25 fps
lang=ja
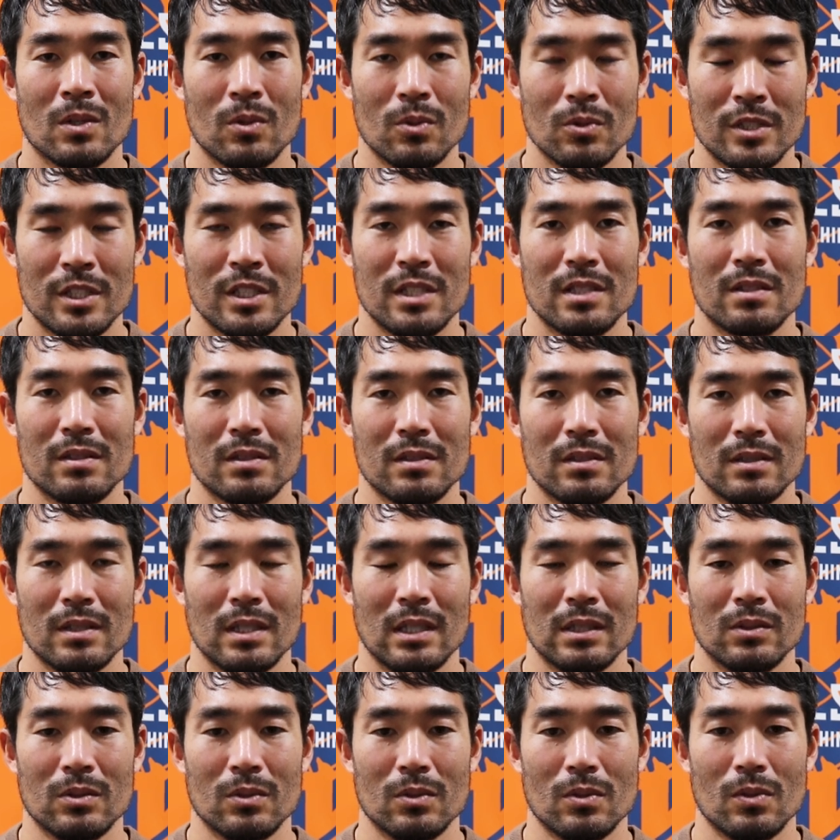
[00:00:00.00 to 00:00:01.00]
まあ、今シーズン、
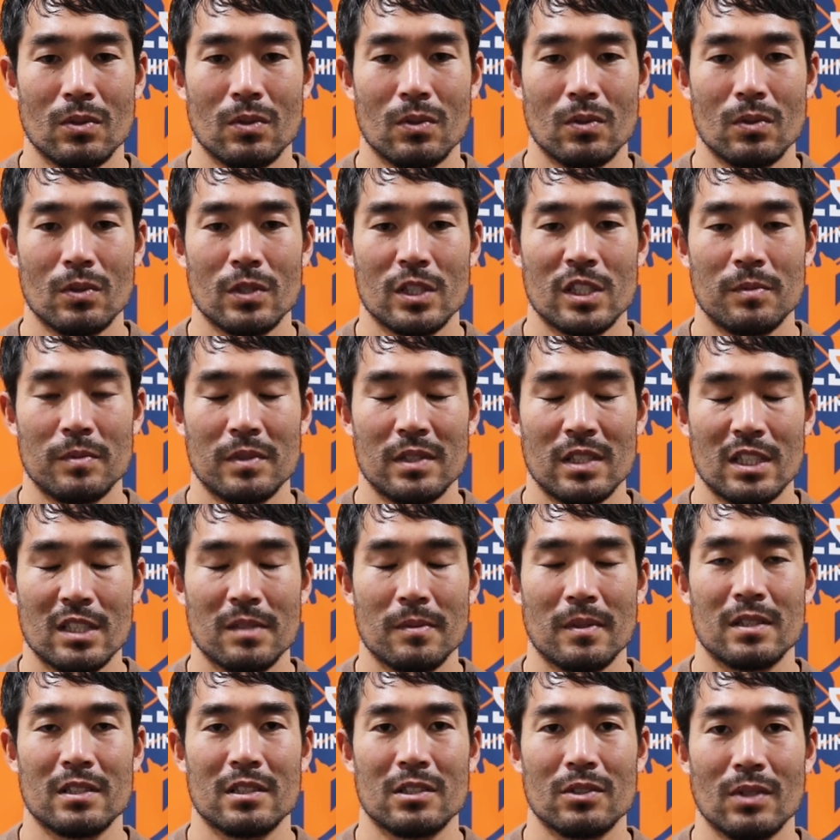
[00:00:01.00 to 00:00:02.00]
あの清水
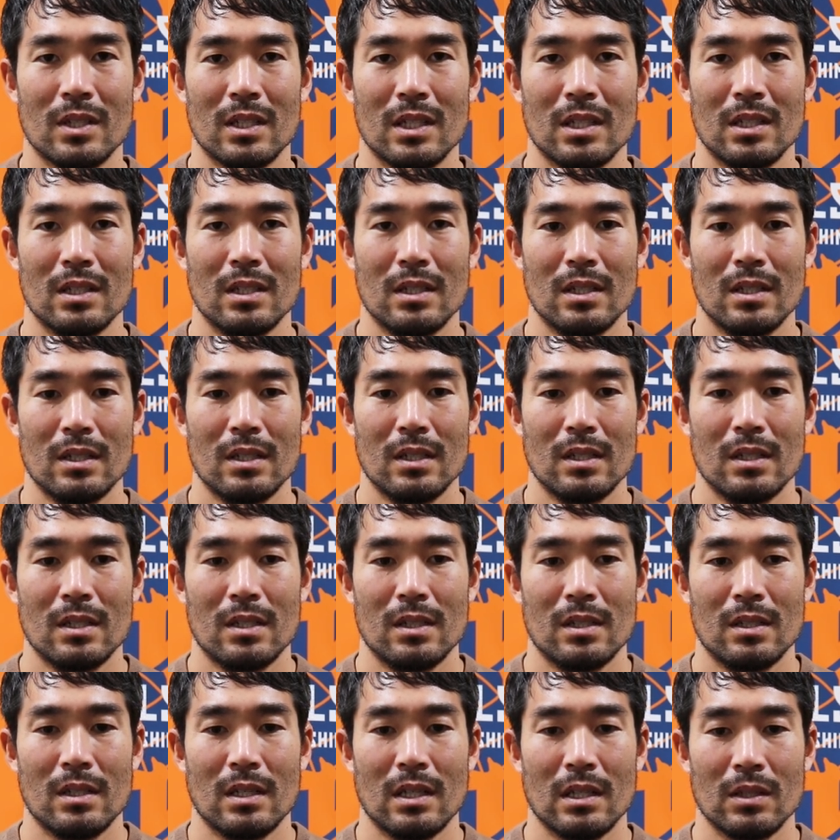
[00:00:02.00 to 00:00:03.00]
エスパルスは
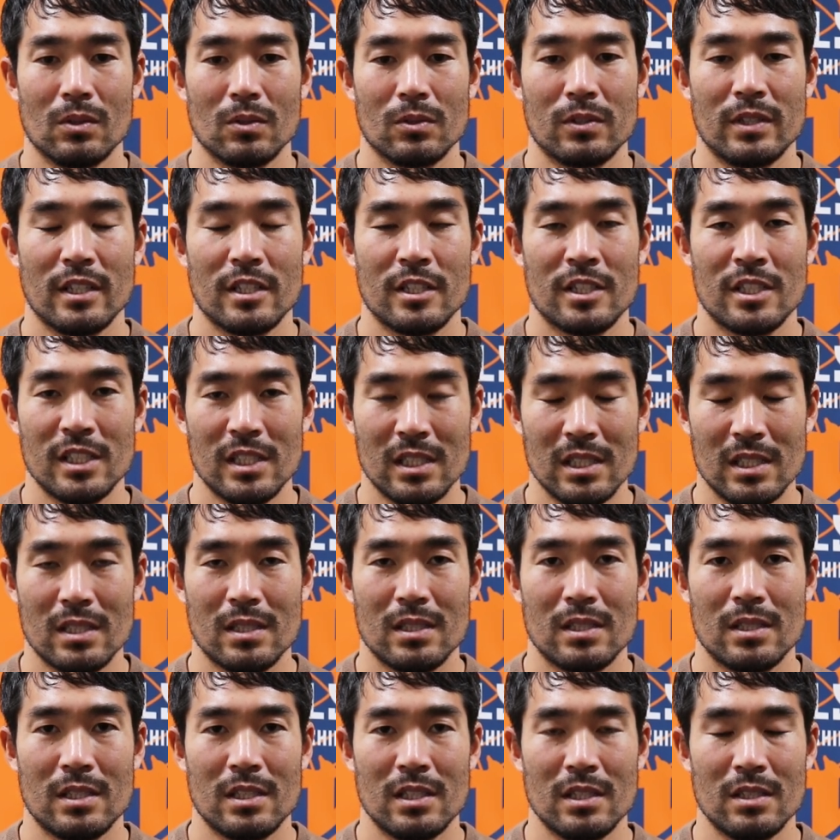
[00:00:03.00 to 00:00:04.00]
あの悔しい
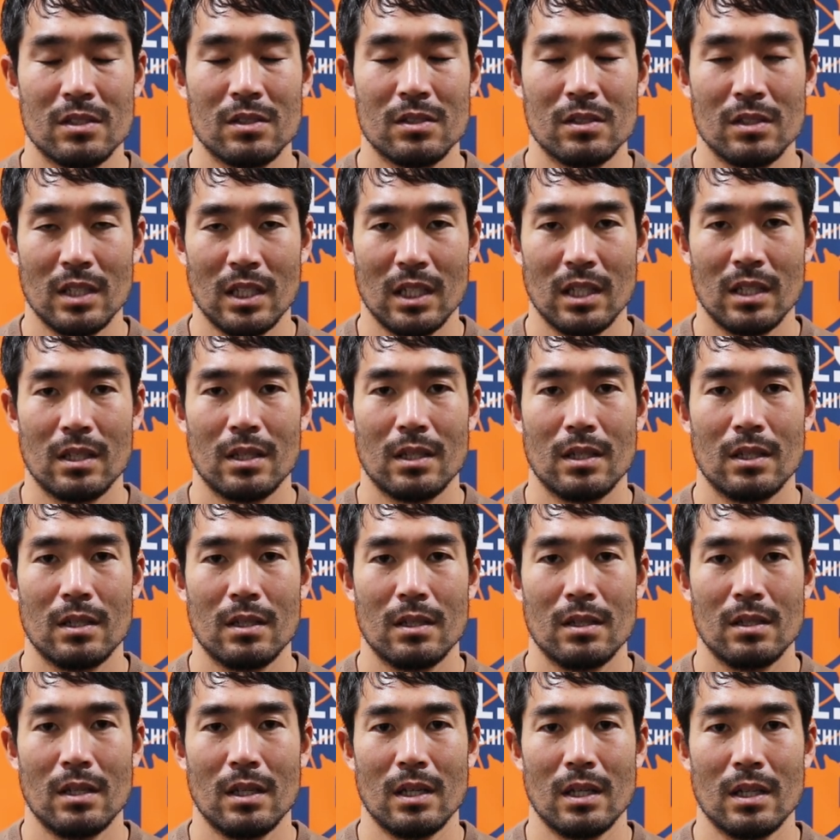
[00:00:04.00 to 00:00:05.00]
シーズンに
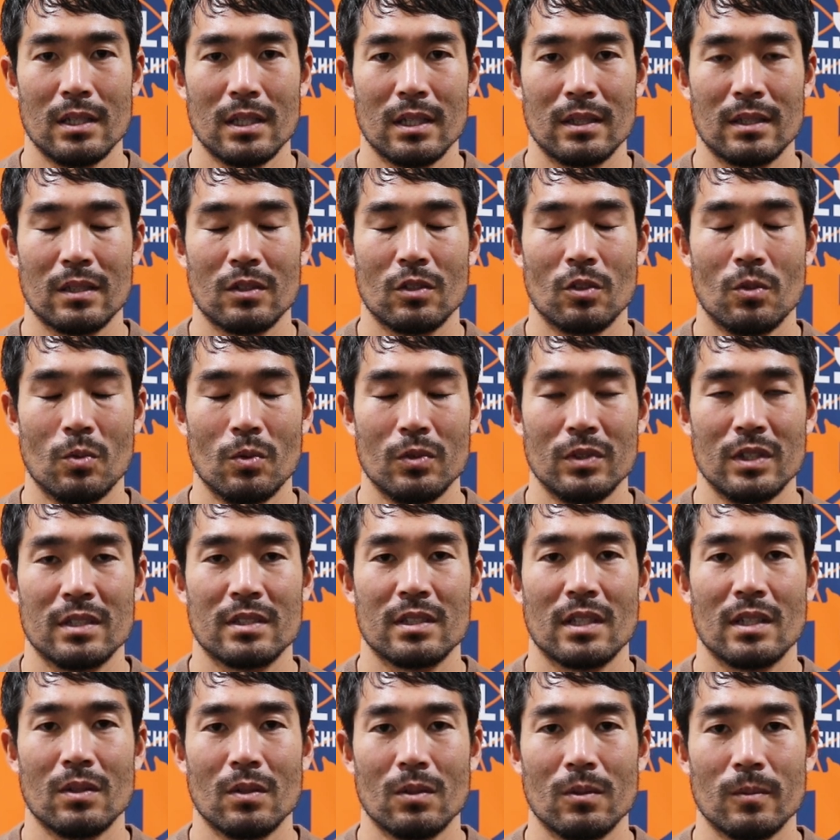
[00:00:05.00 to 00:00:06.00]
なったと思うんで
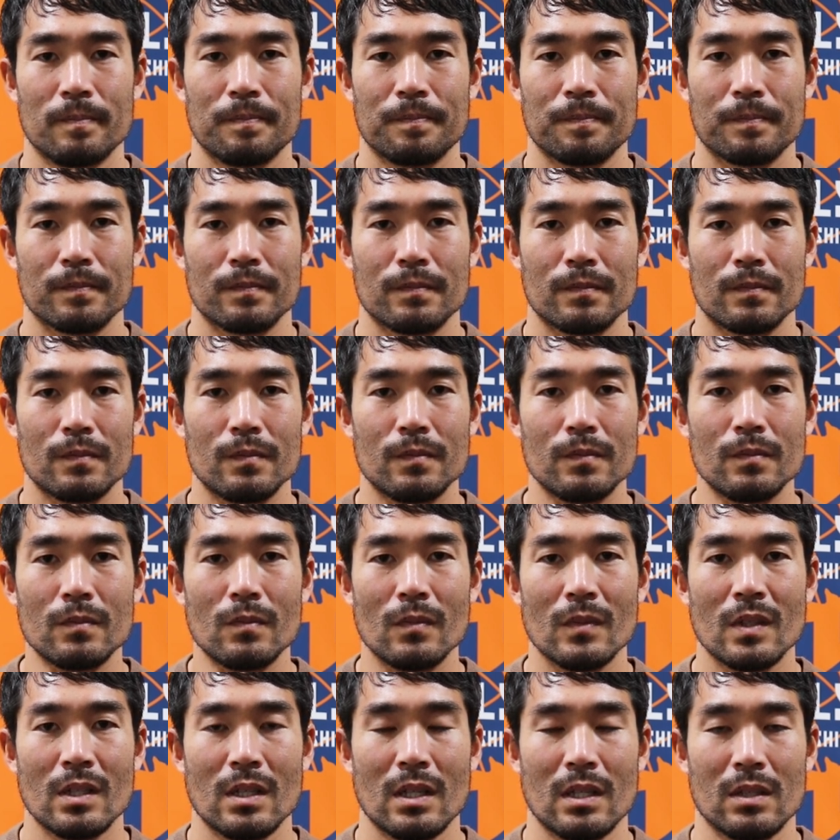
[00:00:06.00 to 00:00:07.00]
すけど、
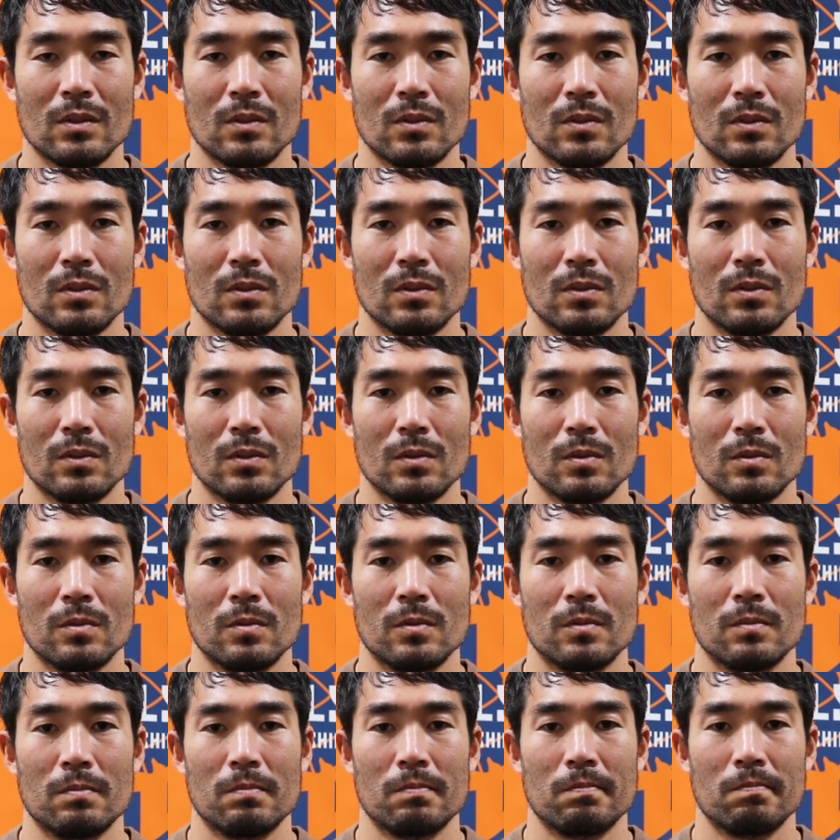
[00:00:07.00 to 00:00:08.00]
あの
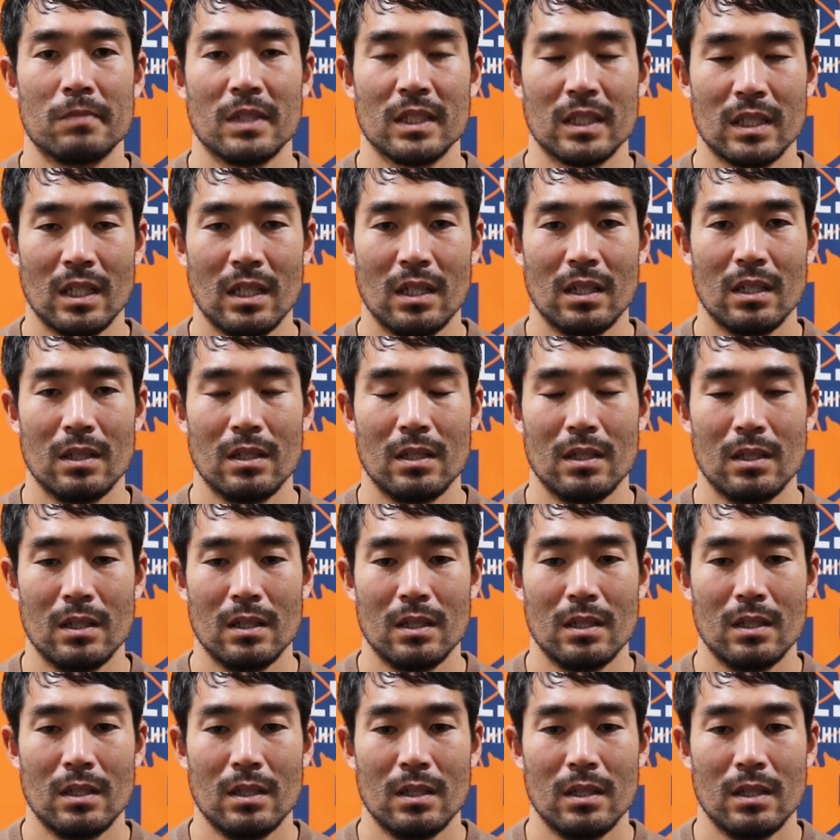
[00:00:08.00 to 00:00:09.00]
また、
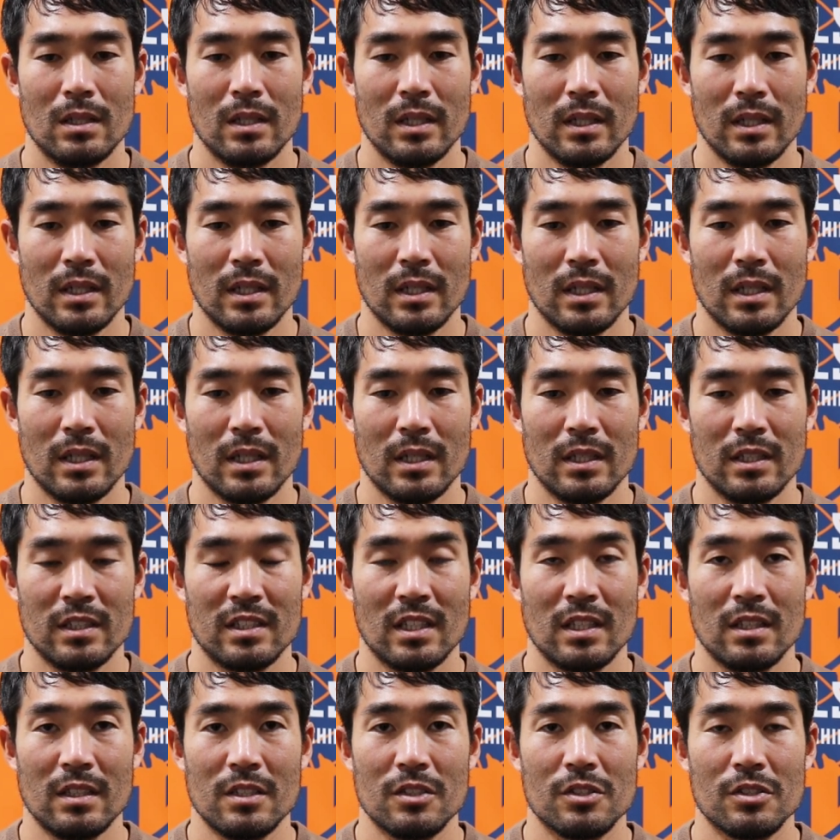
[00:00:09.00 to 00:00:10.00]

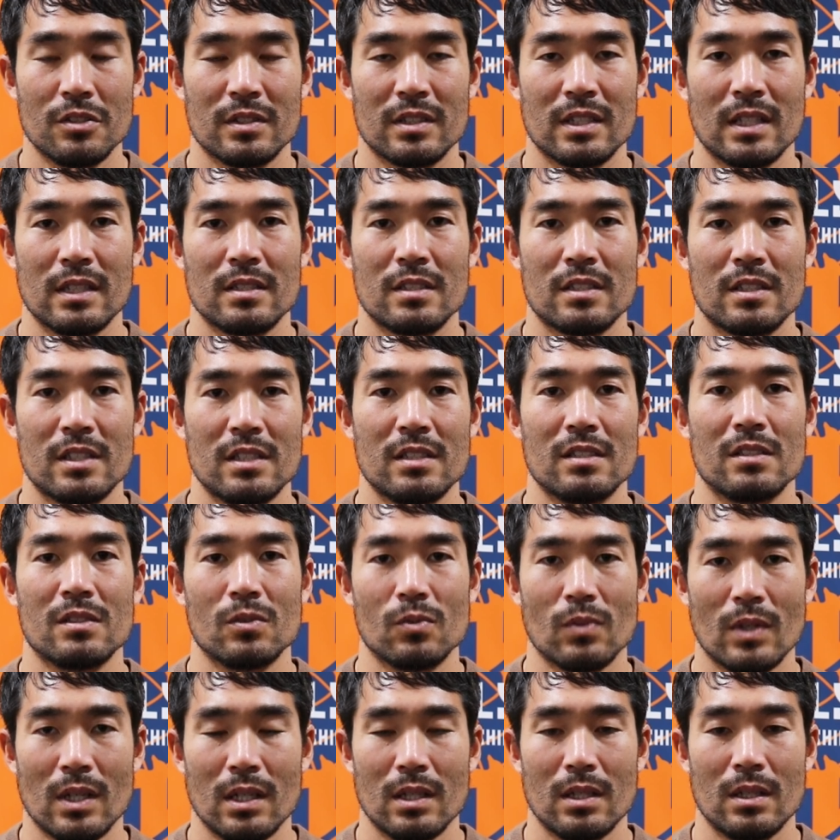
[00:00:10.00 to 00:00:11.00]
えー、2023
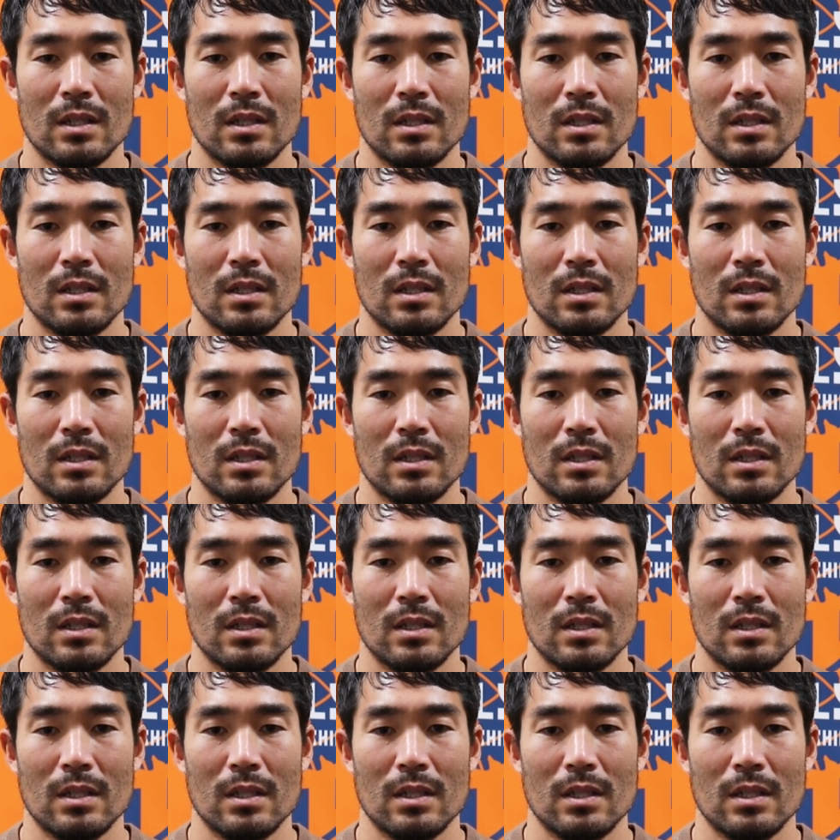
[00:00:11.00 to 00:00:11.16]
シーズンは、